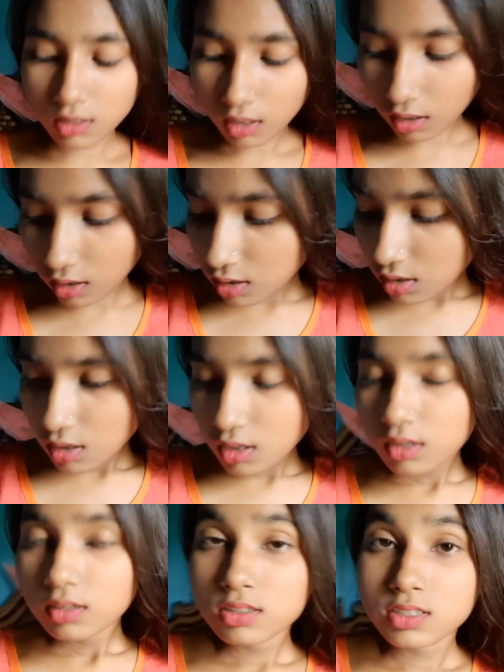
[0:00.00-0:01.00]
इसका
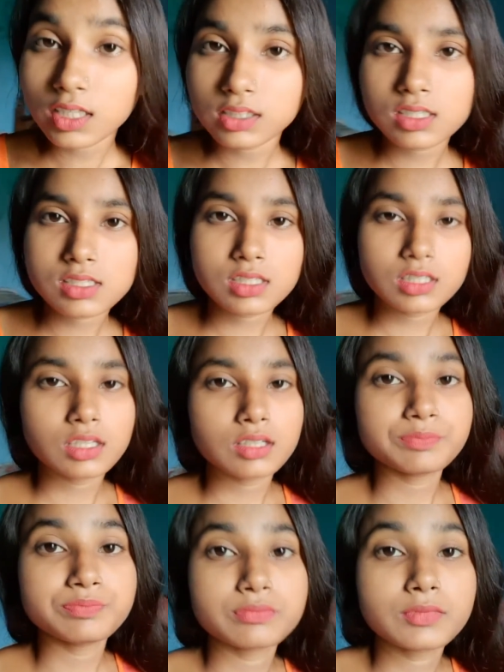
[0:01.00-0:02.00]
जल्दी से
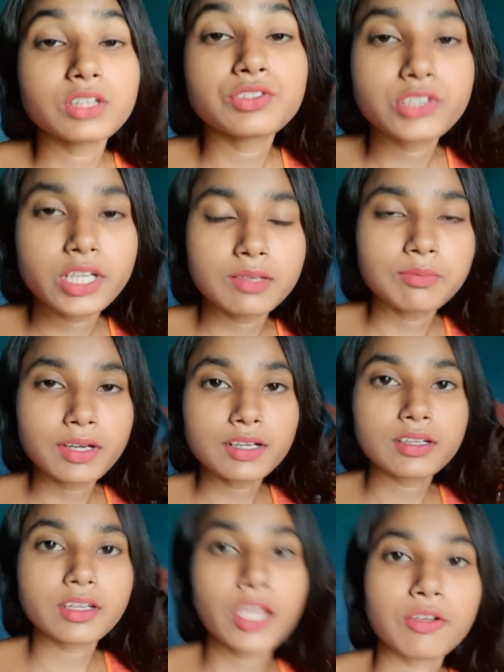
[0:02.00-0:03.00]
ट्रीटमेंट हम्म,